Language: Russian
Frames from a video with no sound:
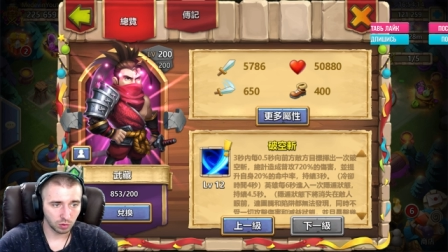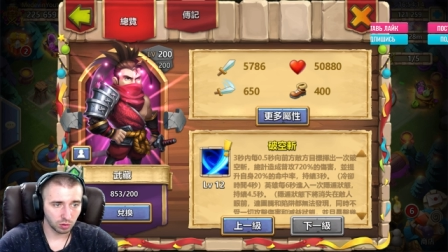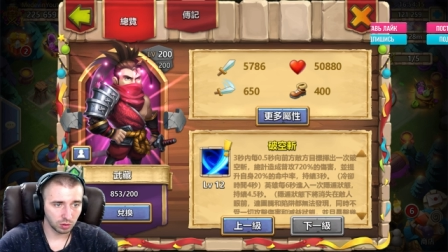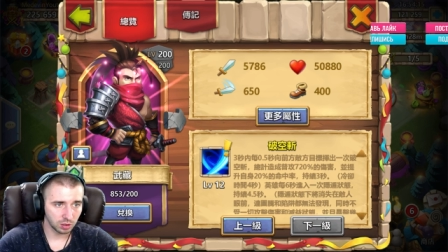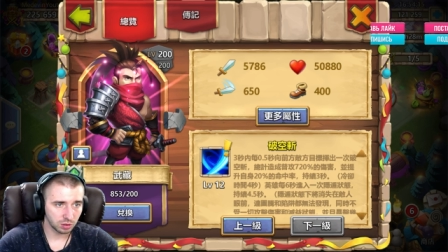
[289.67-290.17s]

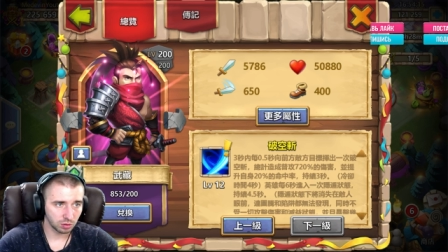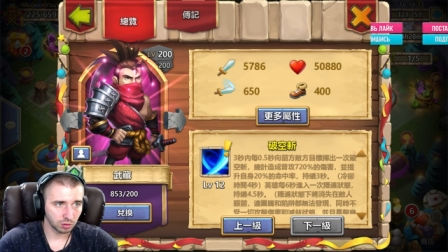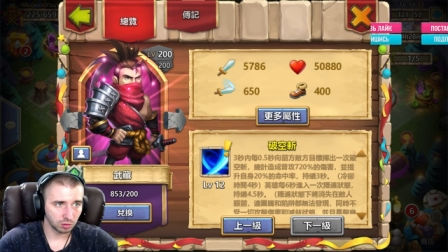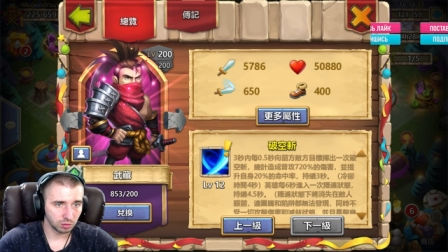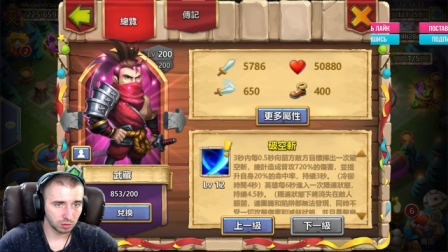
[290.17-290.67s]
урон
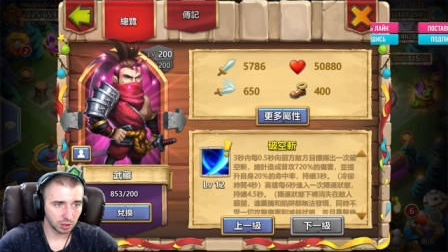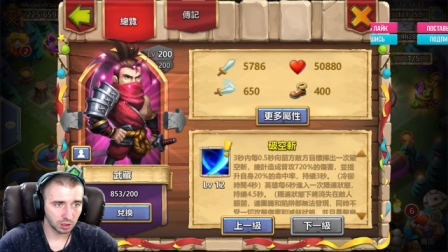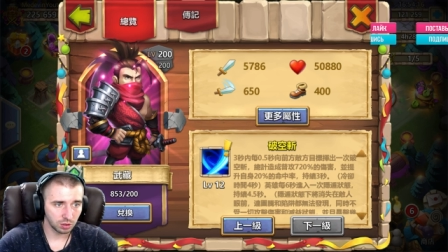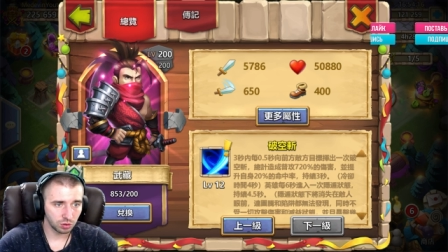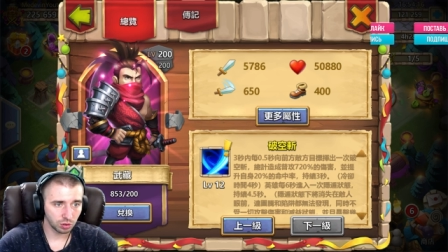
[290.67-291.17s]
растет, ну, это
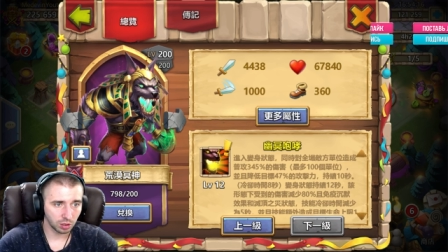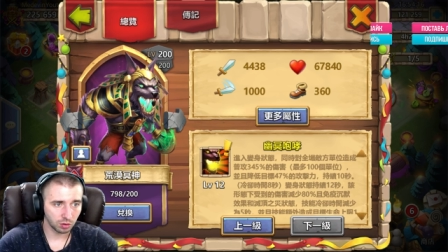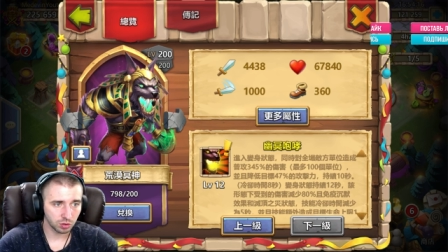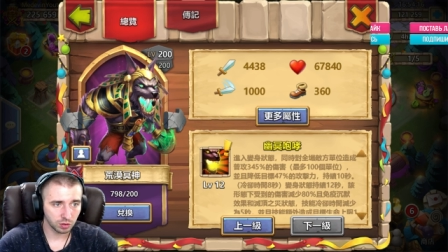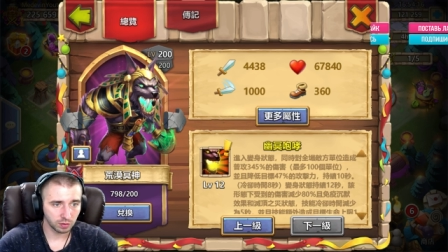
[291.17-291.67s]
ничего
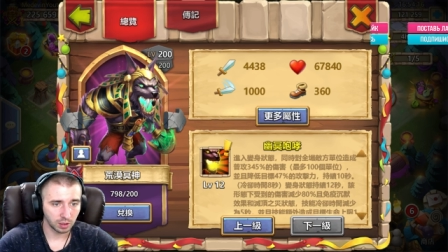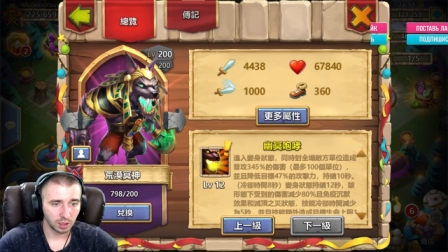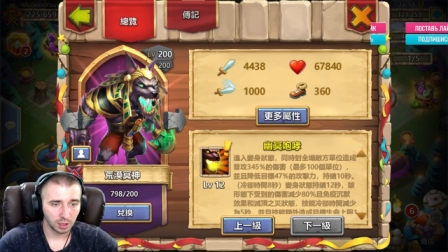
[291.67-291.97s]
хорошего